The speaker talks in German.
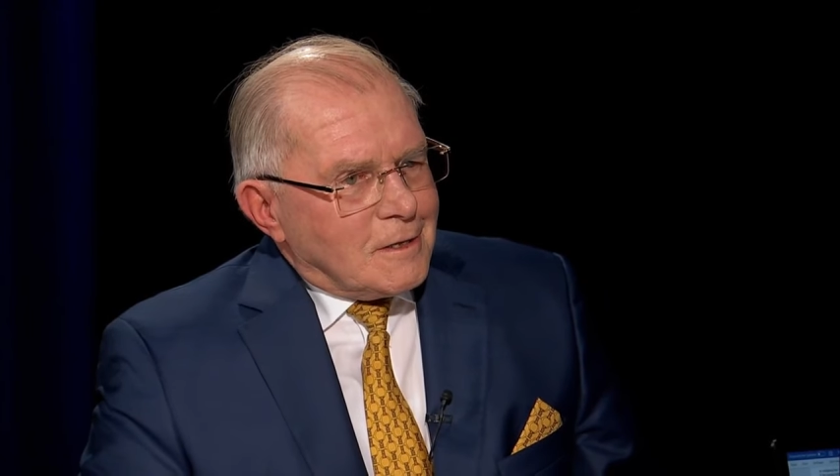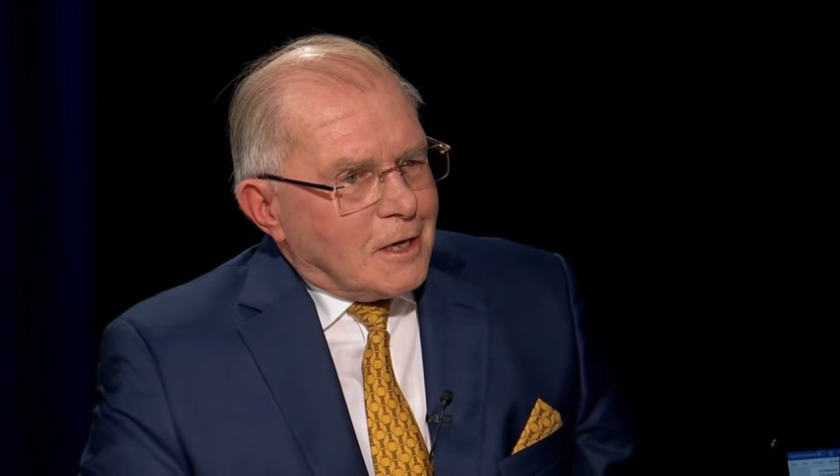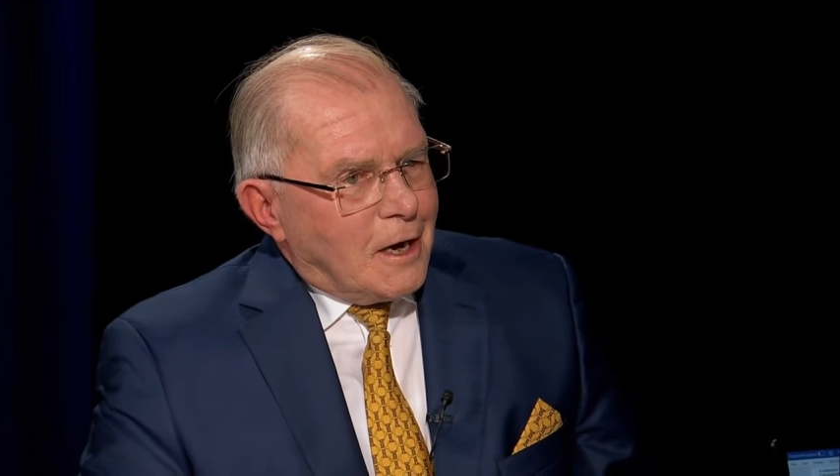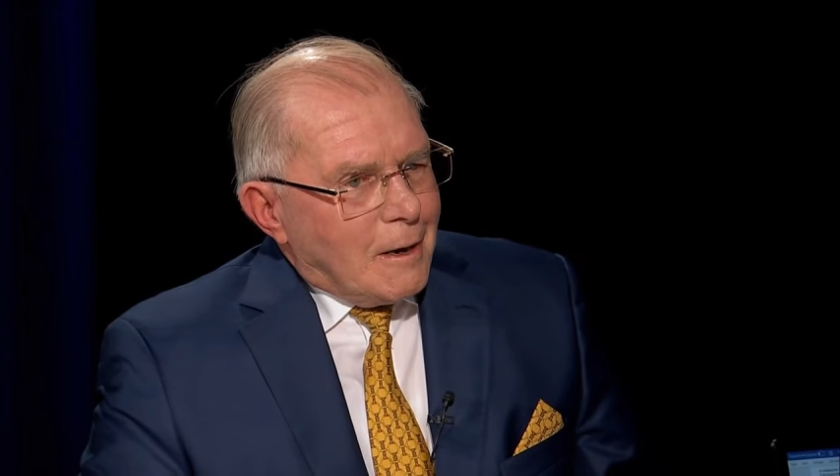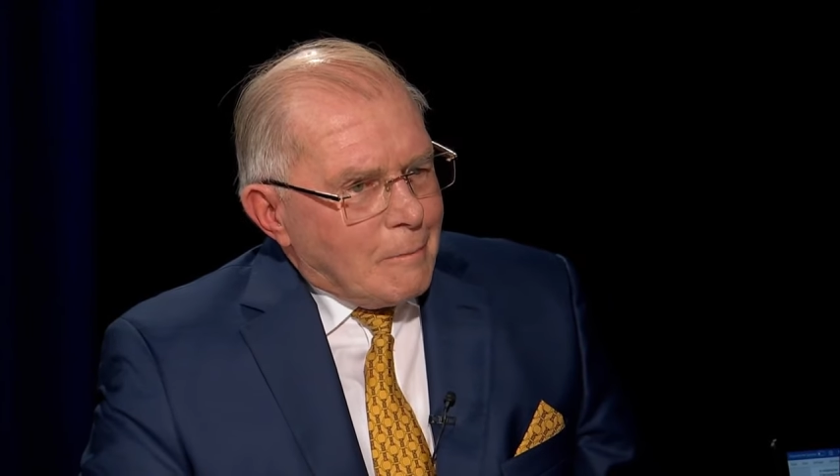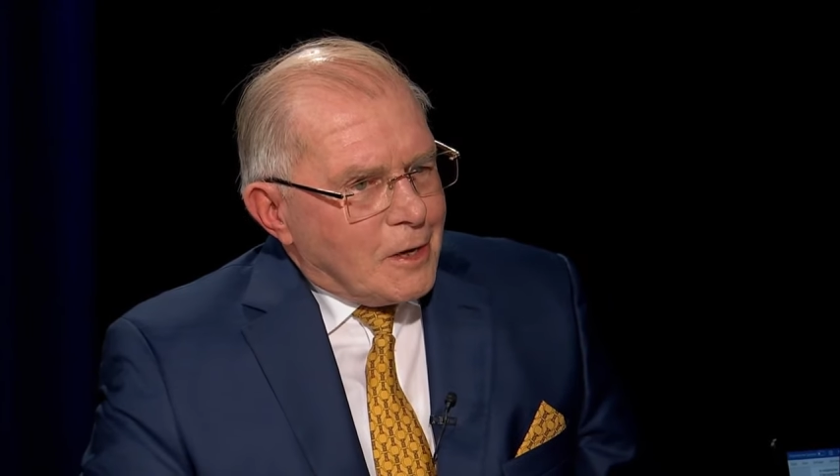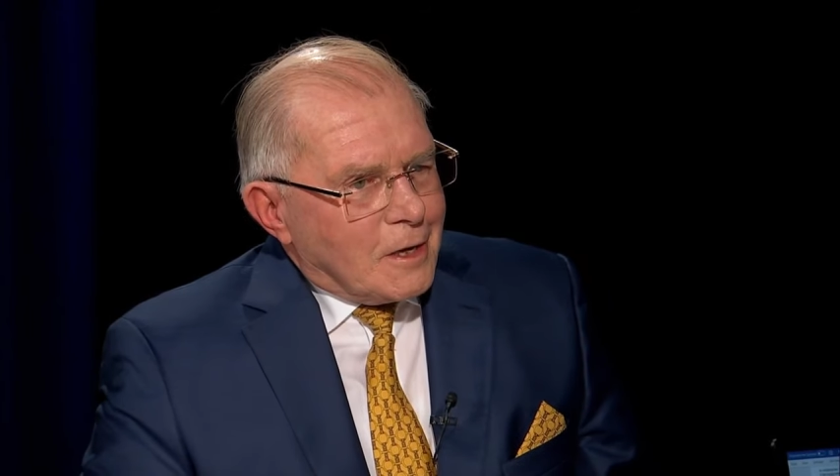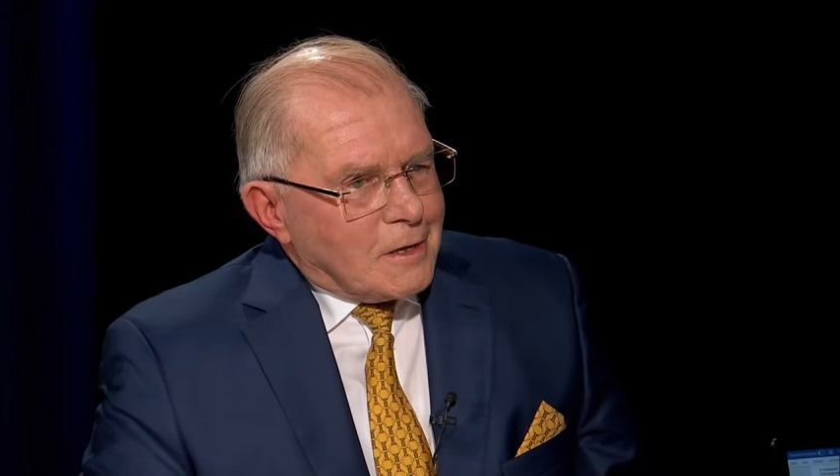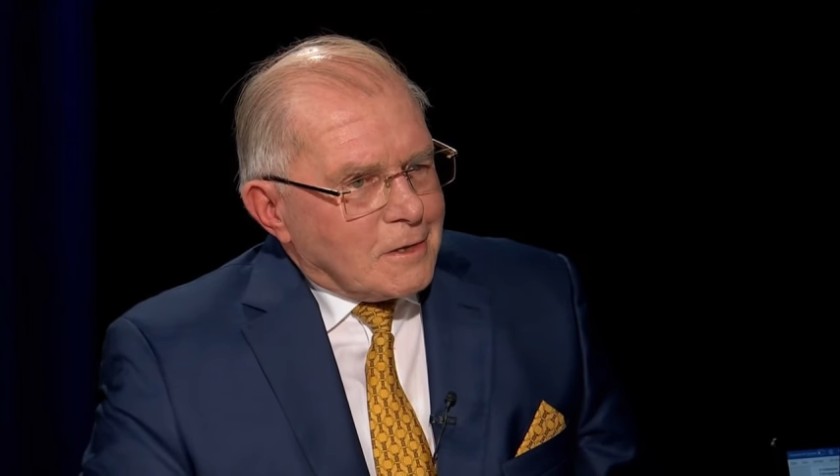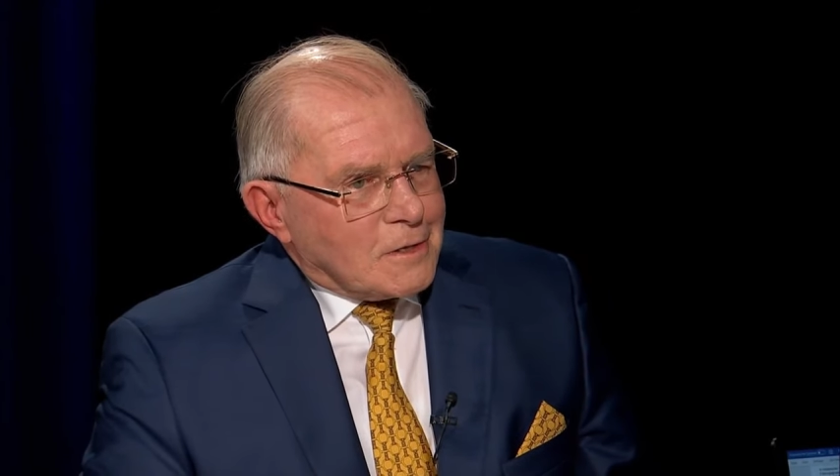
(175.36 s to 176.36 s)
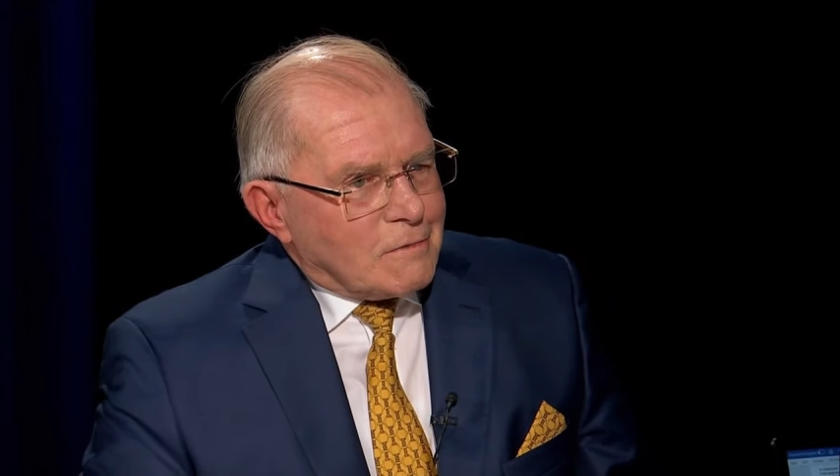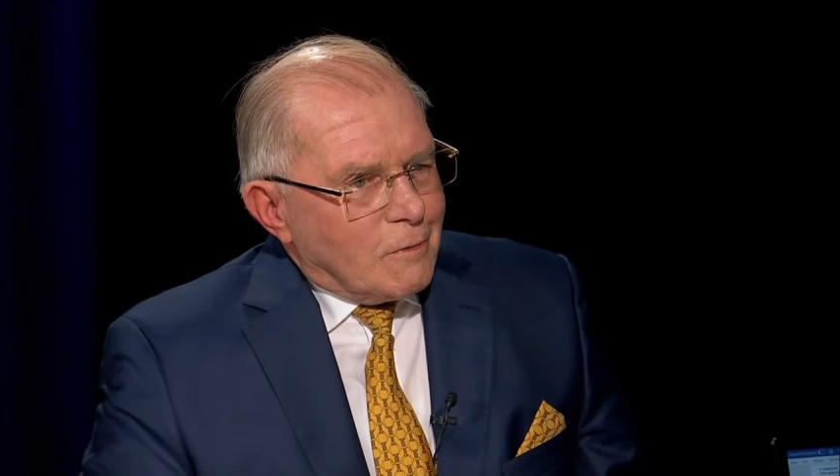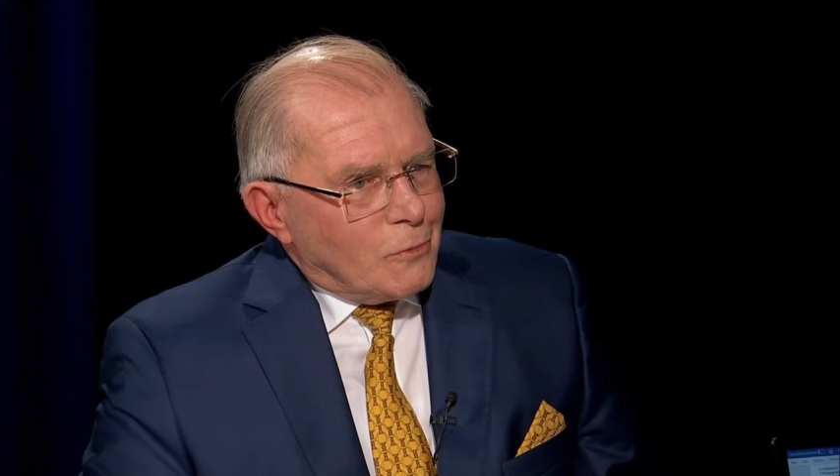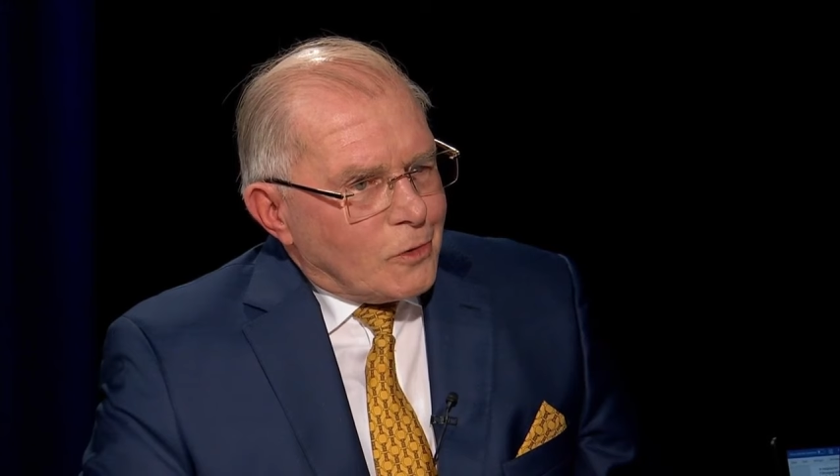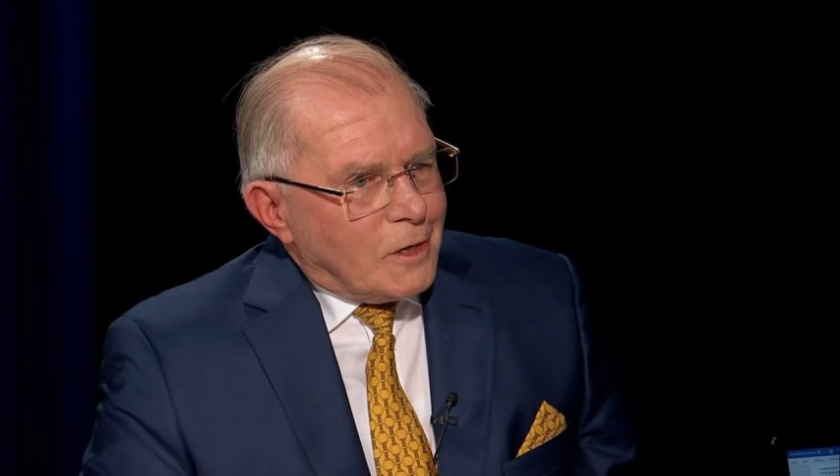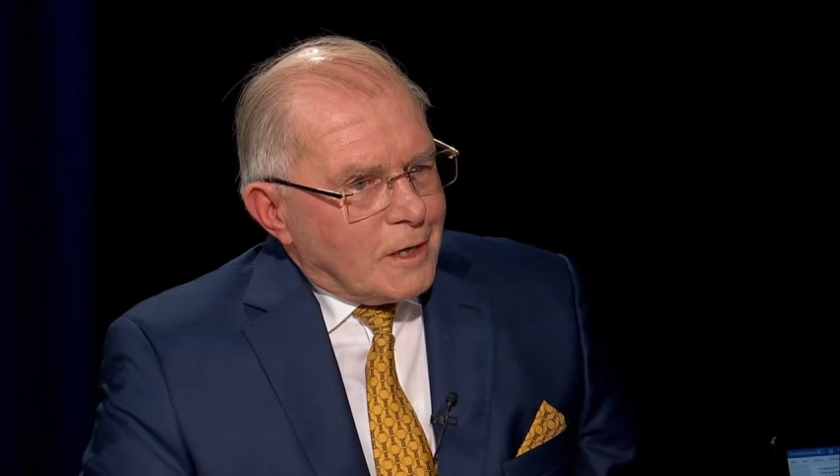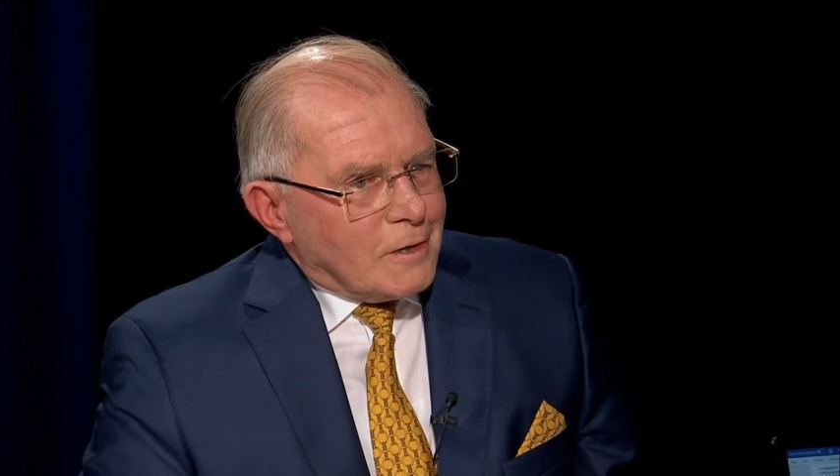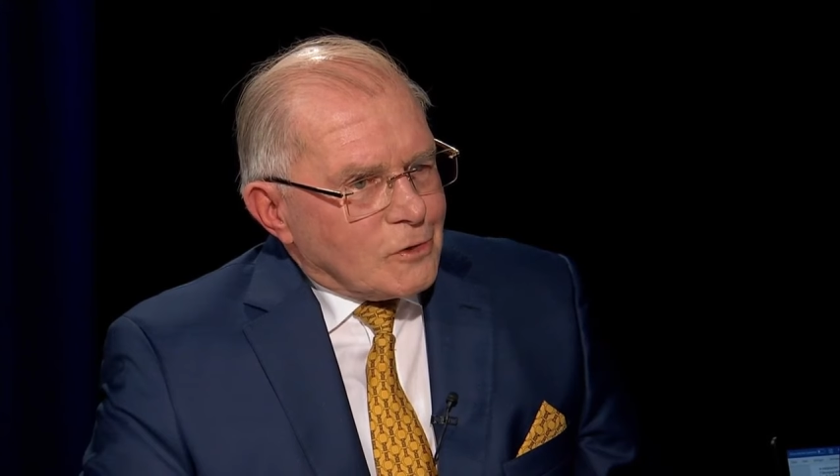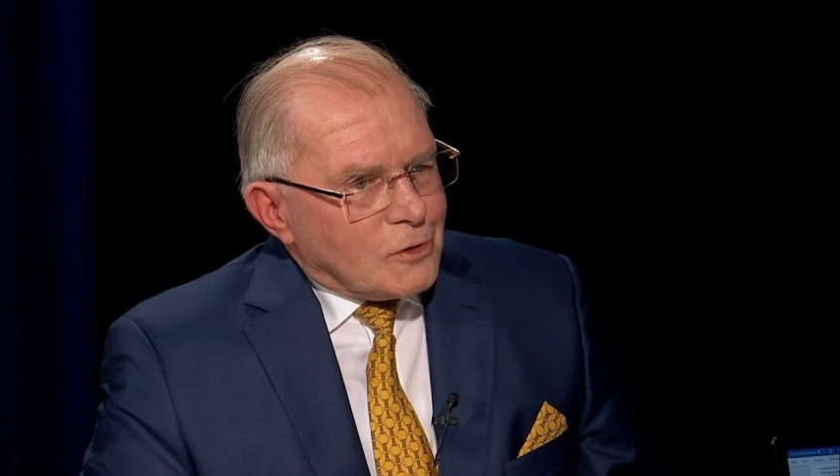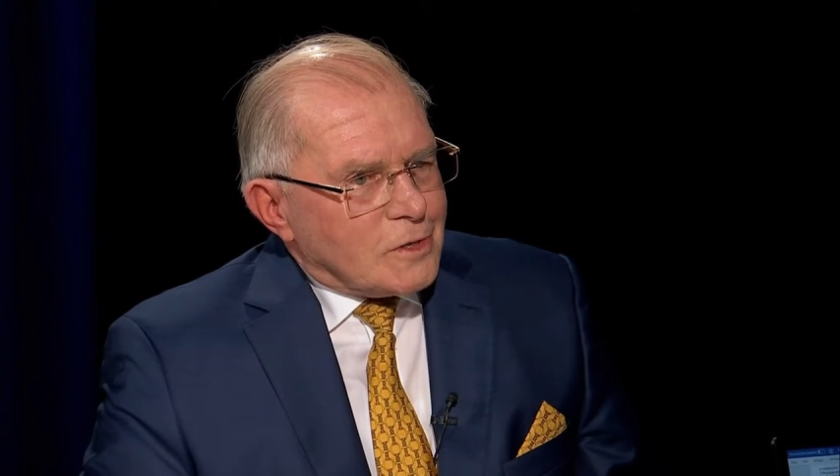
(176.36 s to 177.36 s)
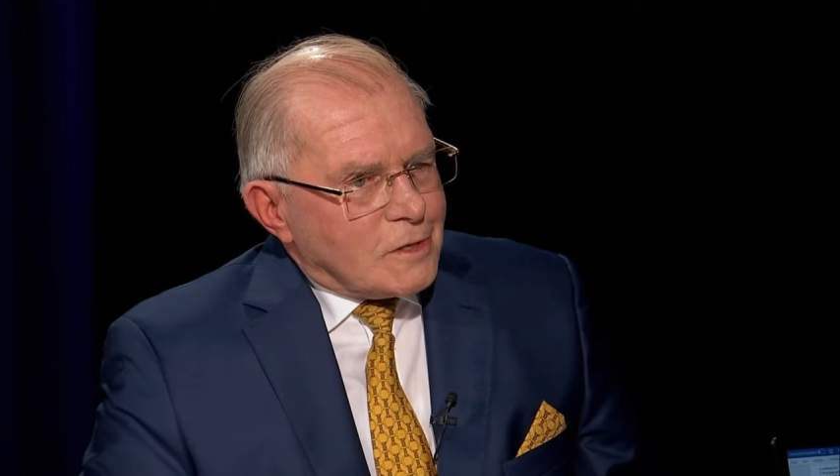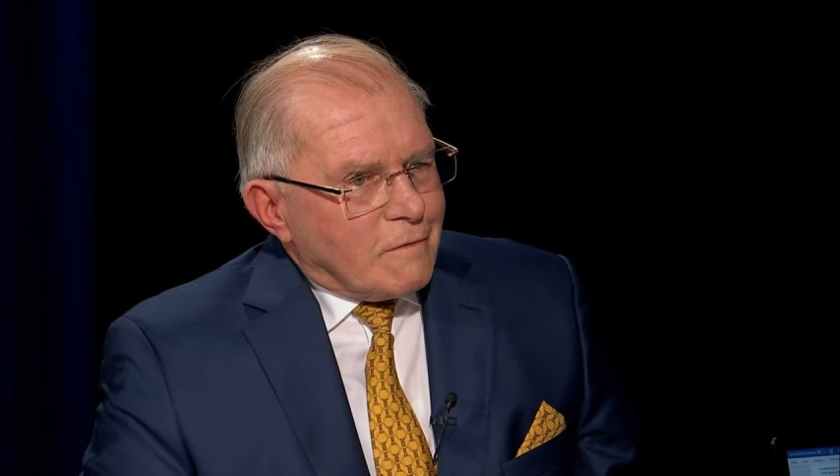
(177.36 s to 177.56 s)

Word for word: der abhängig ist vom nuklearen Schutz